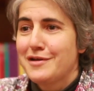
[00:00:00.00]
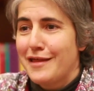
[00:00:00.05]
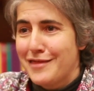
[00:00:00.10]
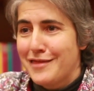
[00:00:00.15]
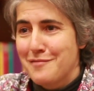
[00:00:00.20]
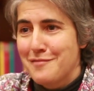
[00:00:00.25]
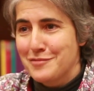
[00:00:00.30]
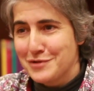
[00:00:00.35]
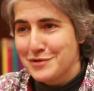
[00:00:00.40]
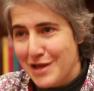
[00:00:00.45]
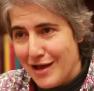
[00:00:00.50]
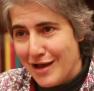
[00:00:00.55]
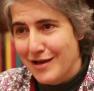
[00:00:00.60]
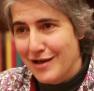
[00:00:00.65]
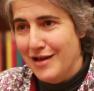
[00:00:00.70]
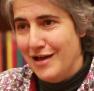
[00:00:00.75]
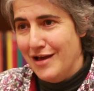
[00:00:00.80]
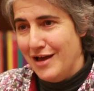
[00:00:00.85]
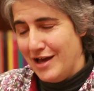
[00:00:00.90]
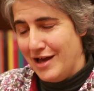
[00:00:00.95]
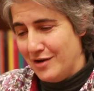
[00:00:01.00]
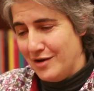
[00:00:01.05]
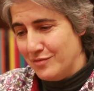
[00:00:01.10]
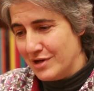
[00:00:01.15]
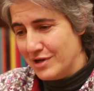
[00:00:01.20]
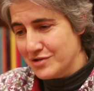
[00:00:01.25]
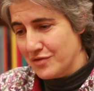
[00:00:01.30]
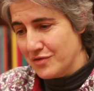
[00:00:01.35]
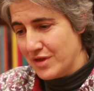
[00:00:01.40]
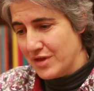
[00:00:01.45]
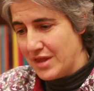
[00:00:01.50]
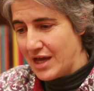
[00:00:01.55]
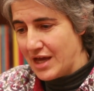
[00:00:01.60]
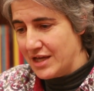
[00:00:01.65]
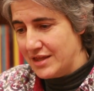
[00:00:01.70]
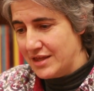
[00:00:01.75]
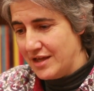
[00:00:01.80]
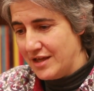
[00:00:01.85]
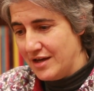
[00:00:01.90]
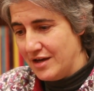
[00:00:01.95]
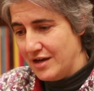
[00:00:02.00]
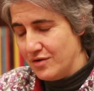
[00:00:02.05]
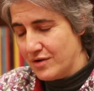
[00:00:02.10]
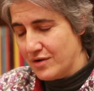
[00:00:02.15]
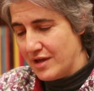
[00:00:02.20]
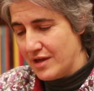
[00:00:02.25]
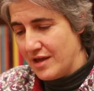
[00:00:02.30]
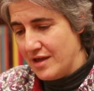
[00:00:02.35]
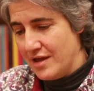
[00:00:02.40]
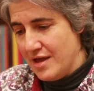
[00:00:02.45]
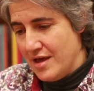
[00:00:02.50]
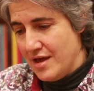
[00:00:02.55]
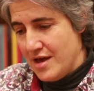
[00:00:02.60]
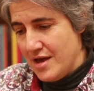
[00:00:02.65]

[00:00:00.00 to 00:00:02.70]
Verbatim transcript: nacemos ya en una sociedad que tiene lo que